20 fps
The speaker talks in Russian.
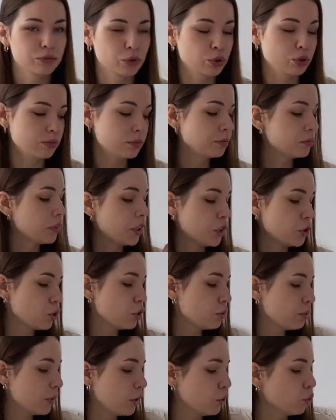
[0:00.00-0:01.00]
но я
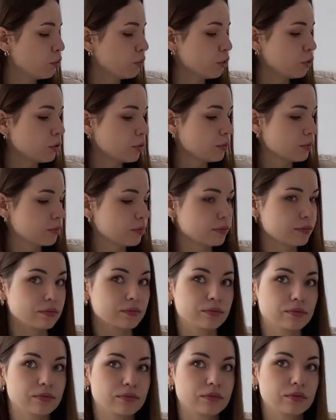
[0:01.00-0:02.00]
что-нибудь Бамбуковые это
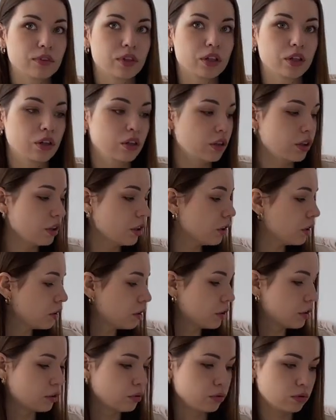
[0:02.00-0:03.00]
что?
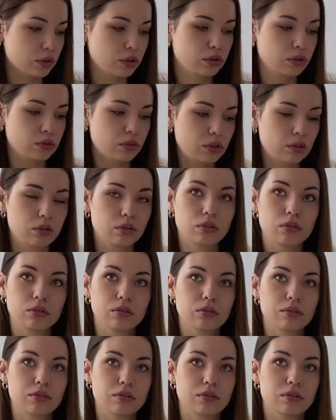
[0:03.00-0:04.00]
Это, ну, вот... С деревянными
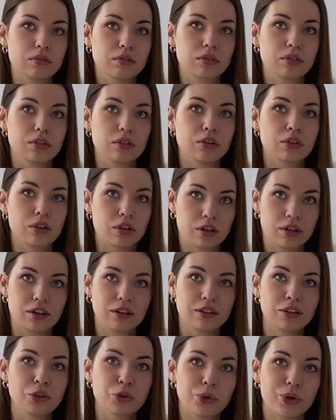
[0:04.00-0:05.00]
ручками?
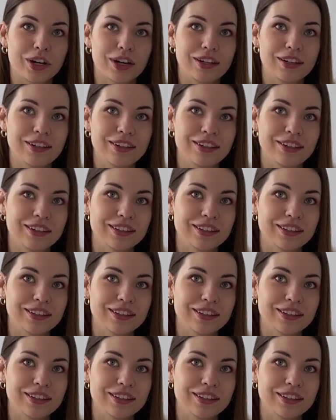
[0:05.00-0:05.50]
Да, натуральные